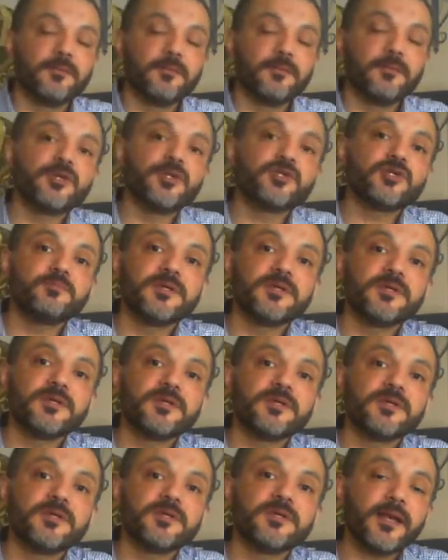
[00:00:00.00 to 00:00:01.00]
مش
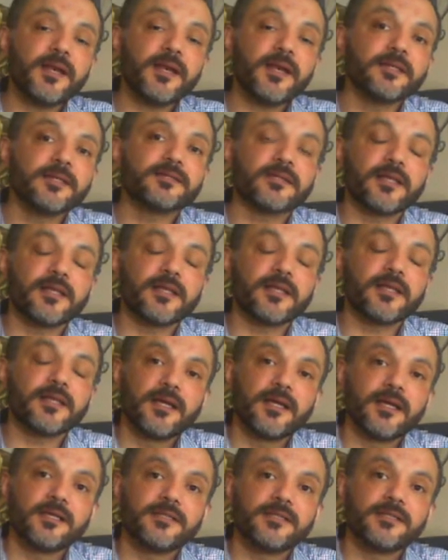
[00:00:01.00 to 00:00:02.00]
بالنسبه لك انت
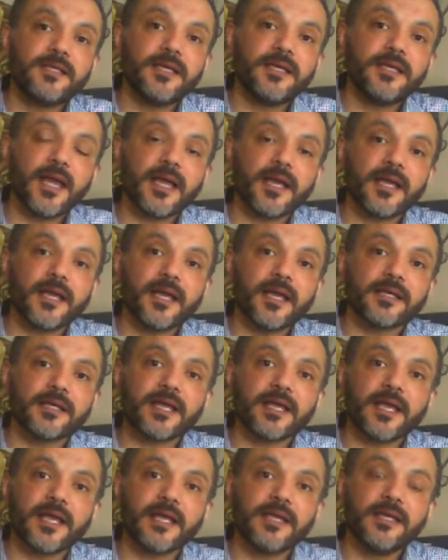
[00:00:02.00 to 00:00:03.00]
دي حاجه
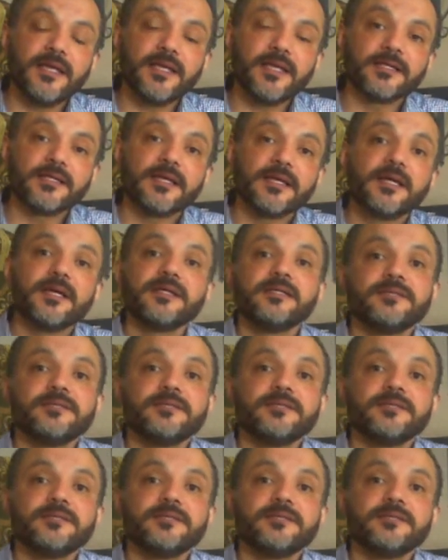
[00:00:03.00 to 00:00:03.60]
تخليك